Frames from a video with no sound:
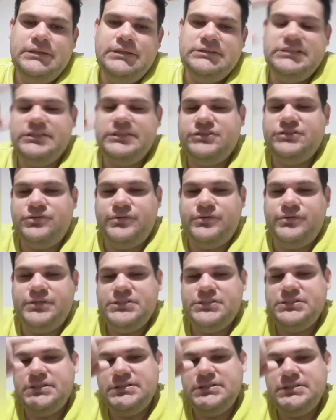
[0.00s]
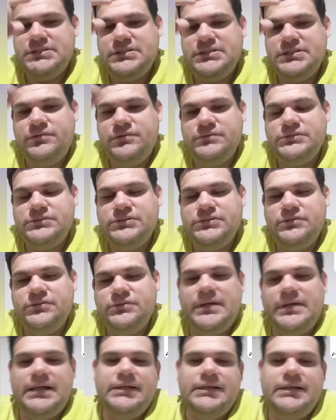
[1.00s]
dizer que são cristãs e
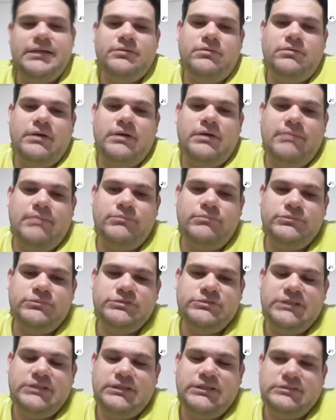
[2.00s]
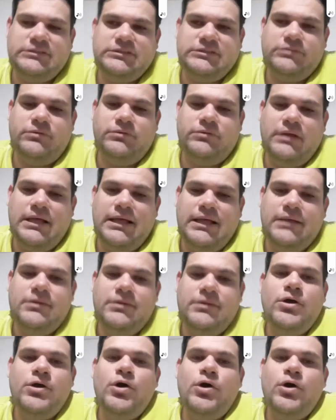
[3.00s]
continuarem a tocar música secular.